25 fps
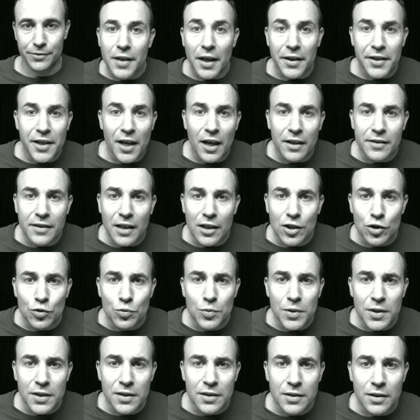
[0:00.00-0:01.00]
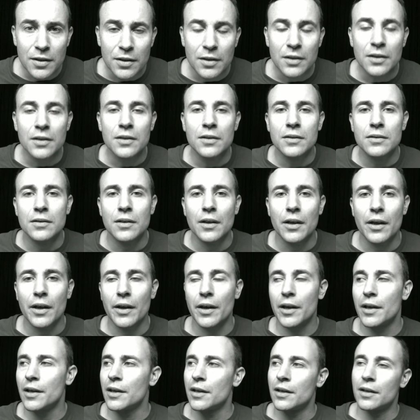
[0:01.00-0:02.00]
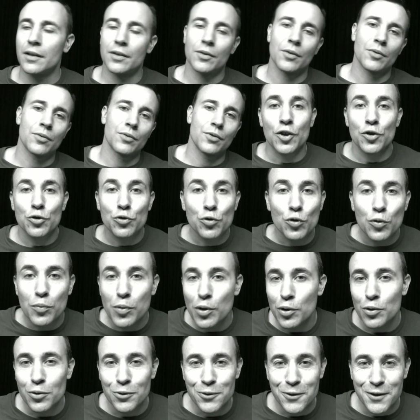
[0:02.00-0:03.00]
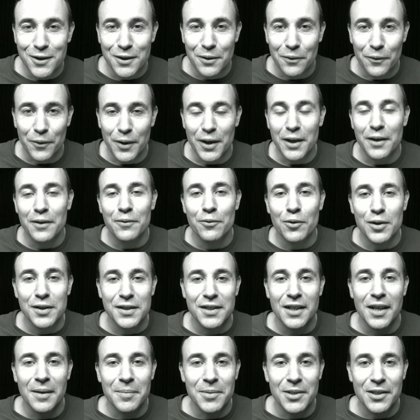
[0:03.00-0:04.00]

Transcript: Dernière attaque suisse, et non, double coup de sifflet, voici la